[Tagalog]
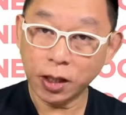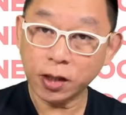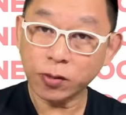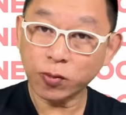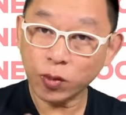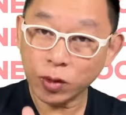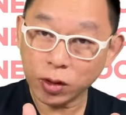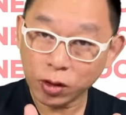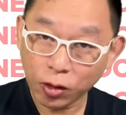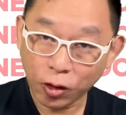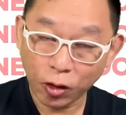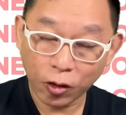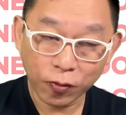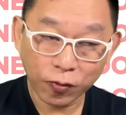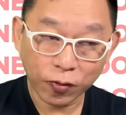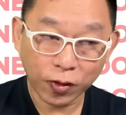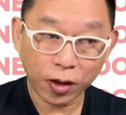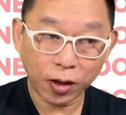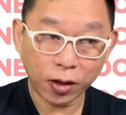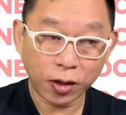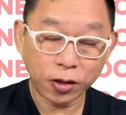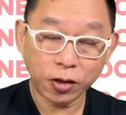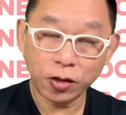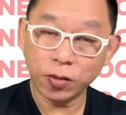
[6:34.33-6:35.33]
it will
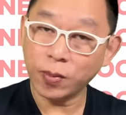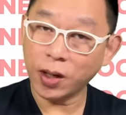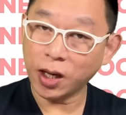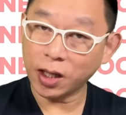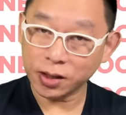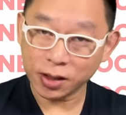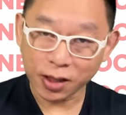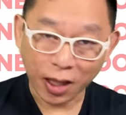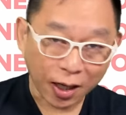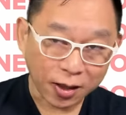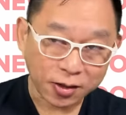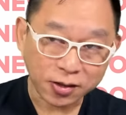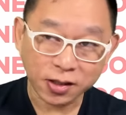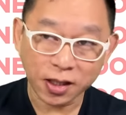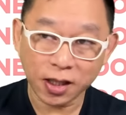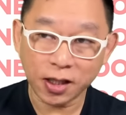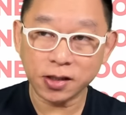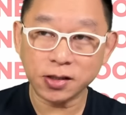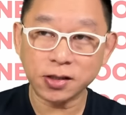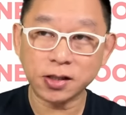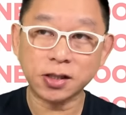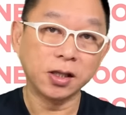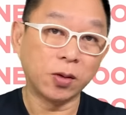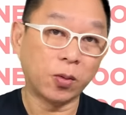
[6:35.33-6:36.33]
cover yung mga
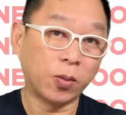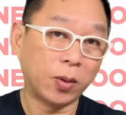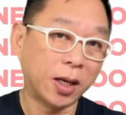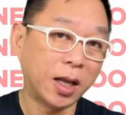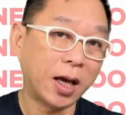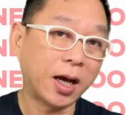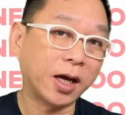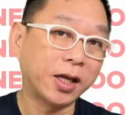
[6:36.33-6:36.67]
taxes na wala